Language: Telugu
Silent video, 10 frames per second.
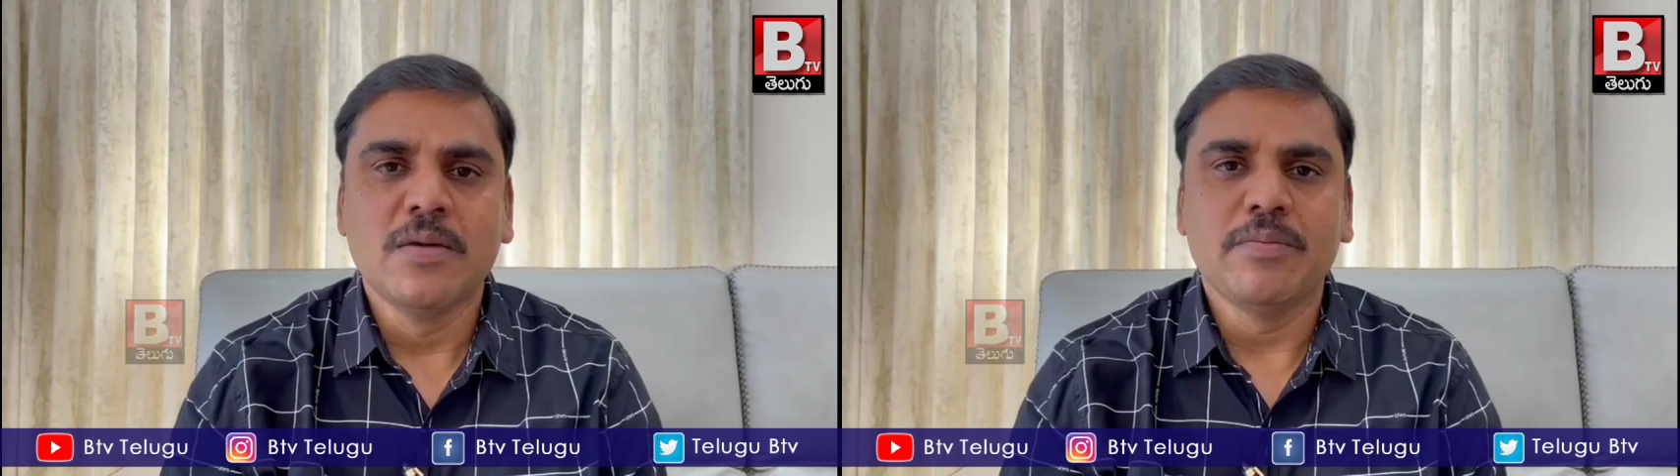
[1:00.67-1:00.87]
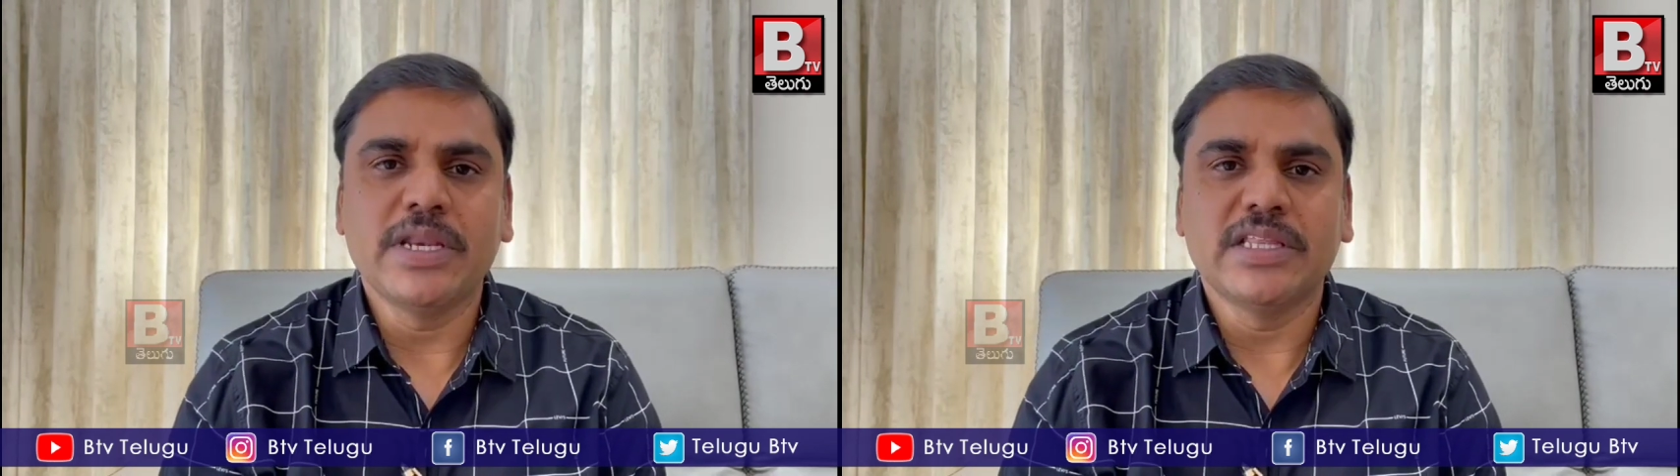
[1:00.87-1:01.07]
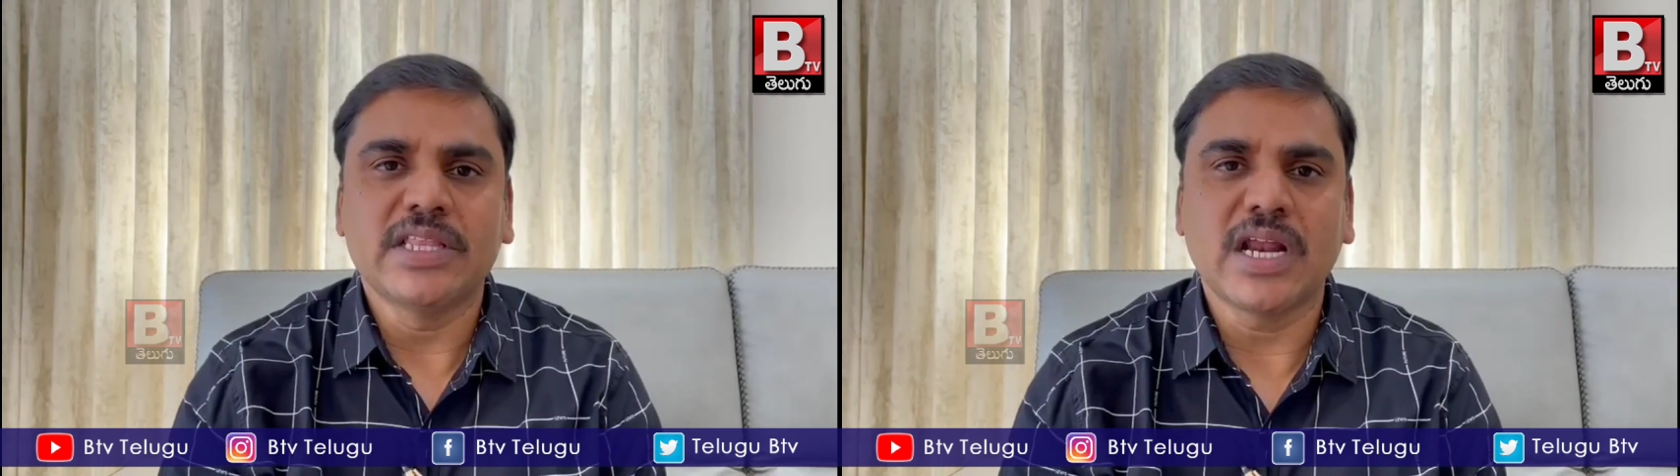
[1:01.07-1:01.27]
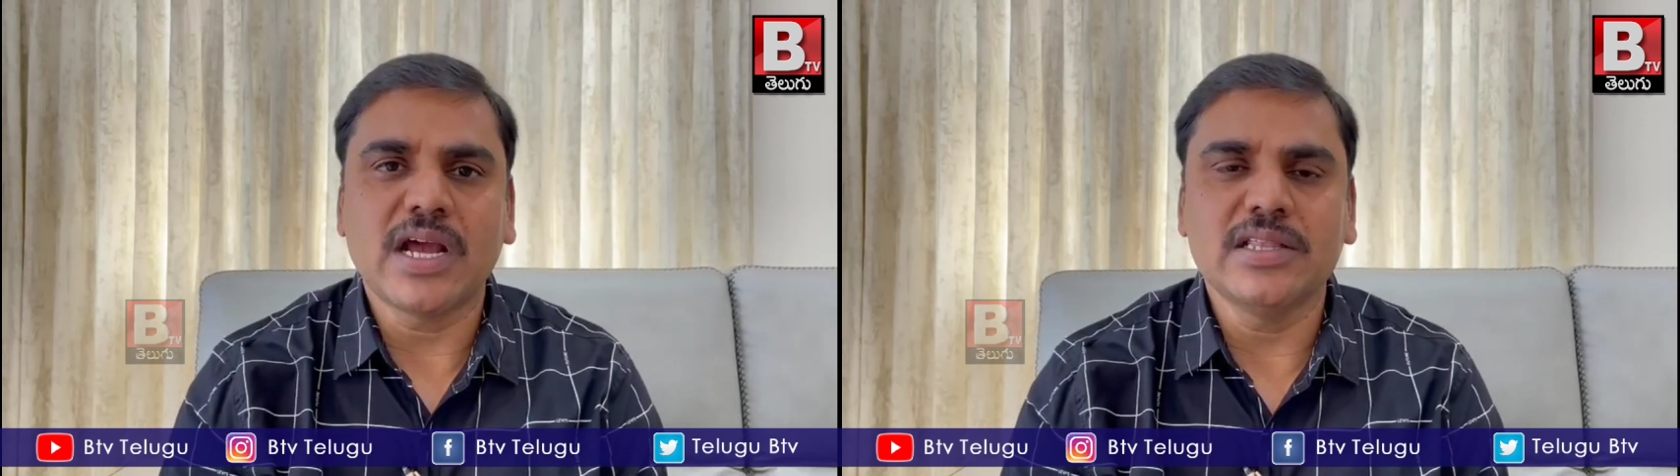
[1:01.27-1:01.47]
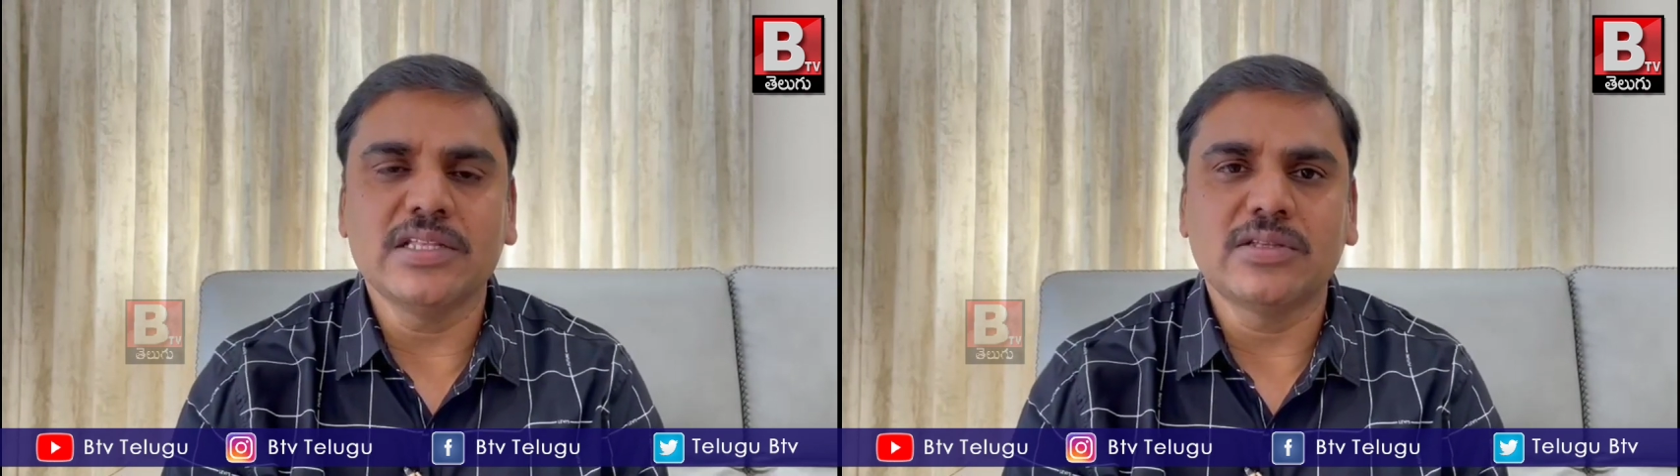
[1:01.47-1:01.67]
మీరు
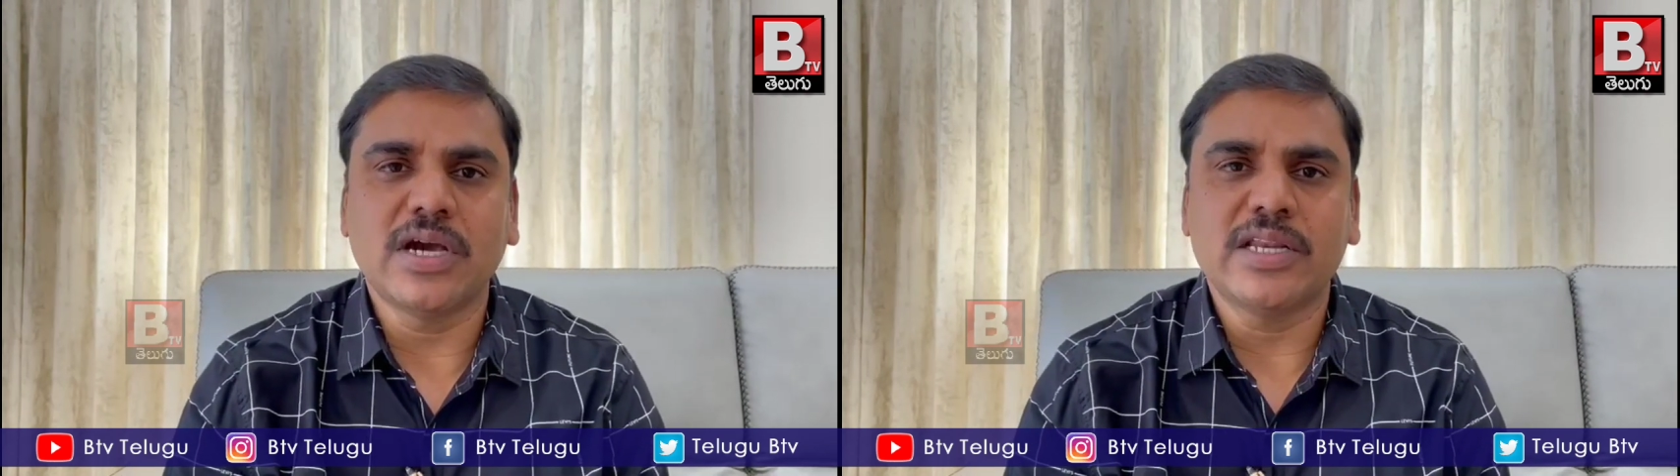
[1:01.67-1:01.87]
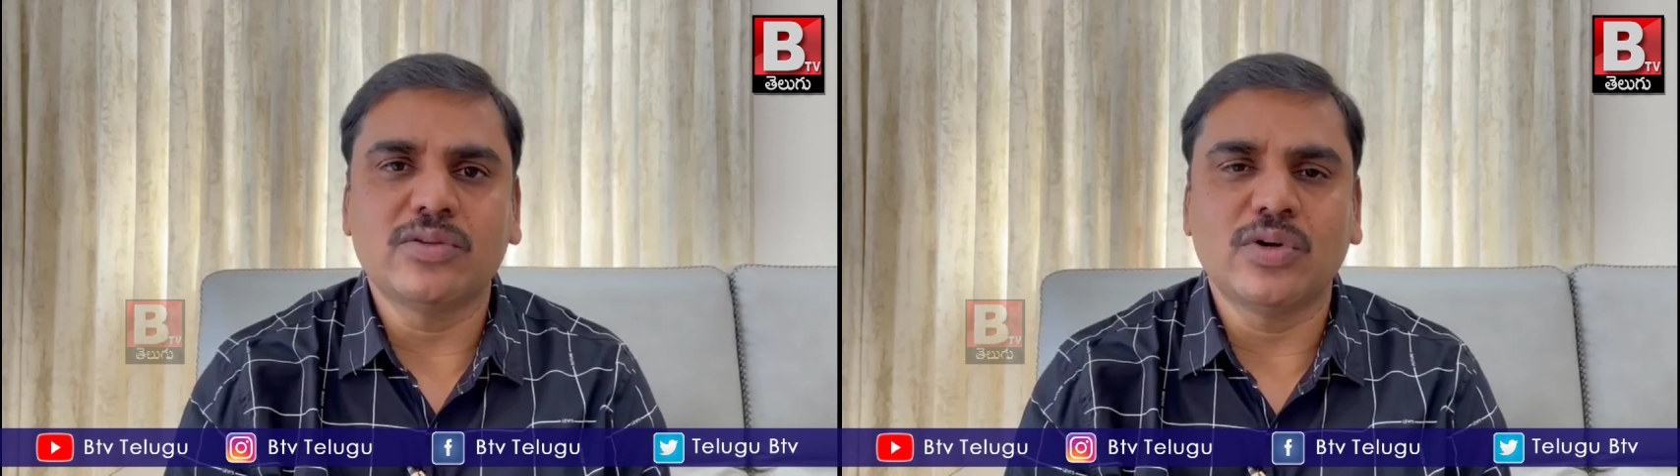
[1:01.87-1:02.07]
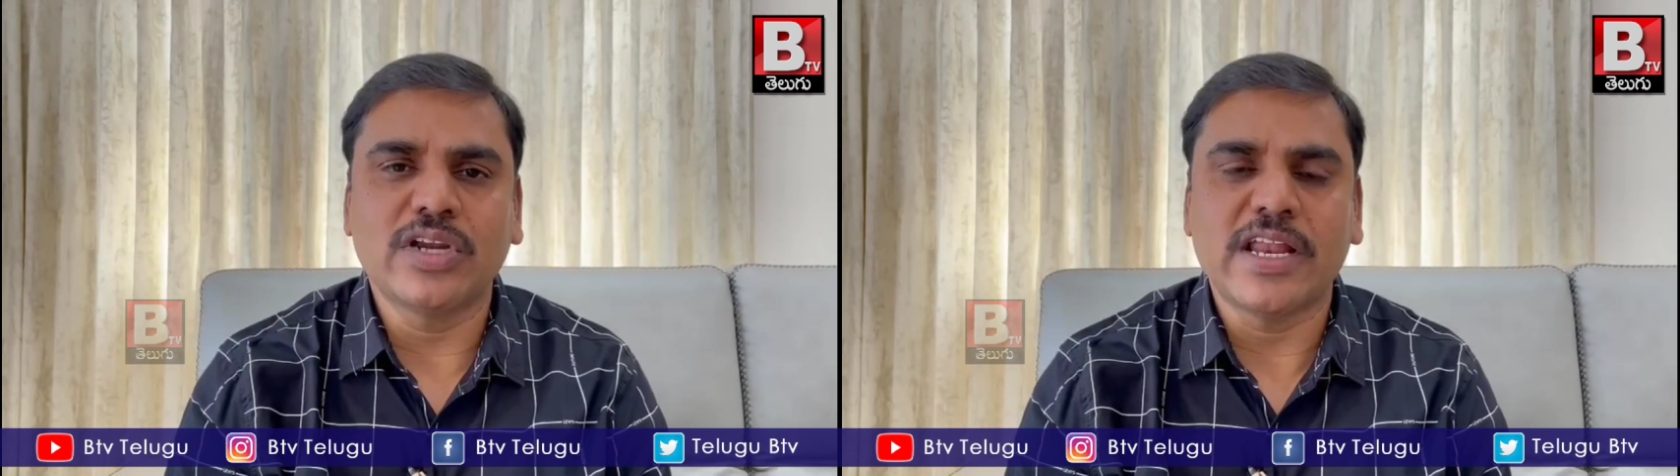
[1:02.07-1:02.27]
ఇందిరాగాంధీతో గారితో